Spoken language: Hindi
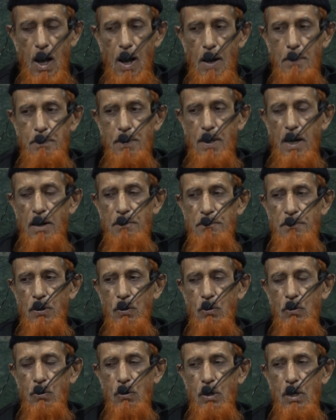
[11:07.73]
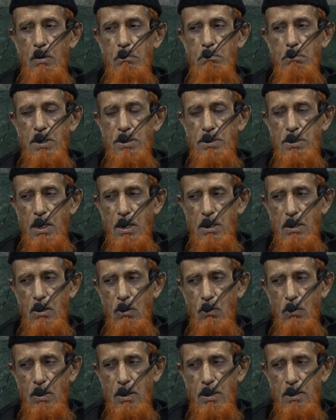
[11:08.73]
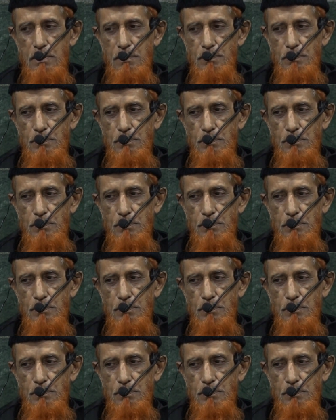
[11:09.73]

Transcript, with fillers: अब काफिरों को हिम्मत ज़्यादा हो गई